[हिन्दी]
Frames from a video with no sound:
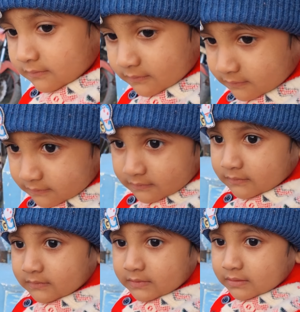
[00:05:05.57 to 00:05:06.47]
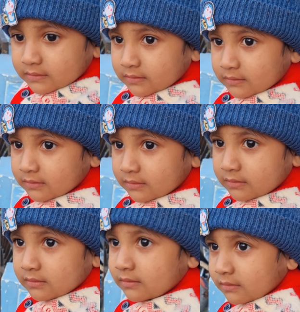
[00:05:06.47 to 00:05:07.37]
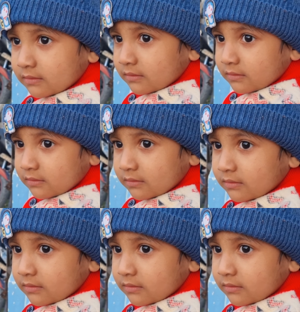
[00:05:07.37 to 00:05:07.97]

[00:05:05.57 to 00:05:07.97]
इसको कोई डर नहीं है चलो नीचे उतरो